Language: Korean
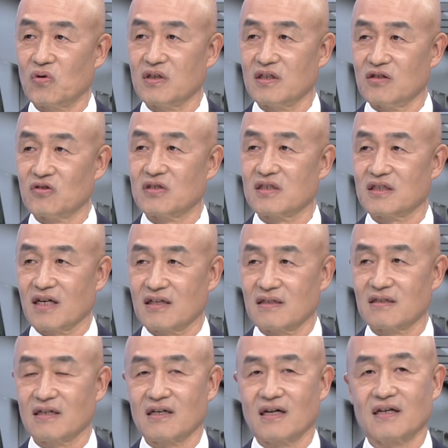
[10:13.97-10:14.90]
이어지지
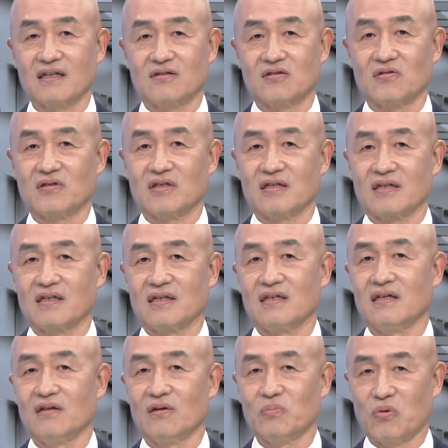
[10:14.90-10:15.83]
않을까
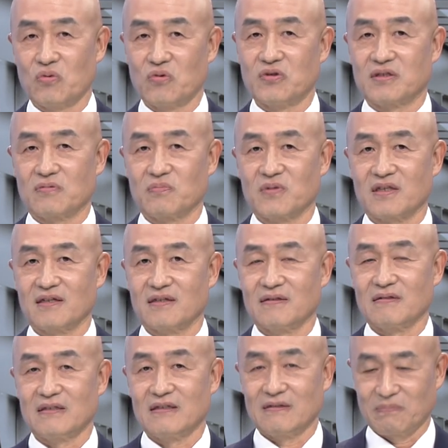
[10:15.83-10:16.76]
그렇게 보고 있습니다.
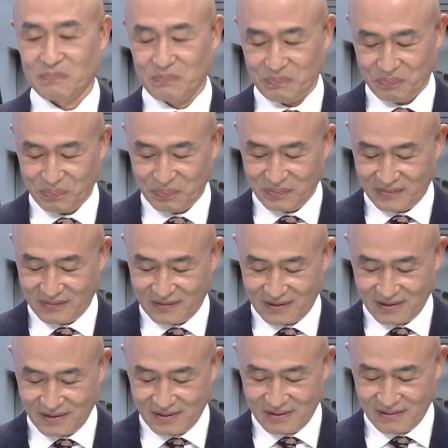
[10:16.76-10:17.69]
예,
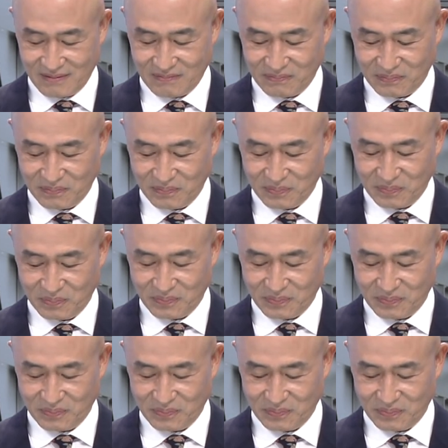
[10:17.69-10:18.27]
애플의